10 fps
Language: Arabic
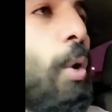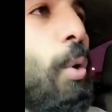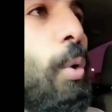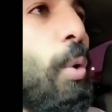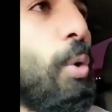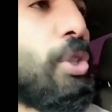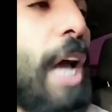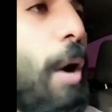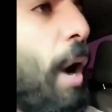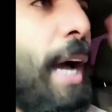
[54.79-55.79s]

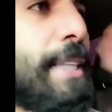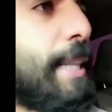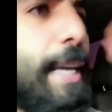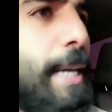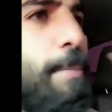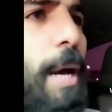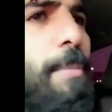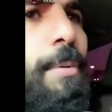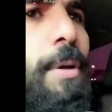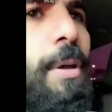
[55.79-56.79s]
وجاء واحد دق الباب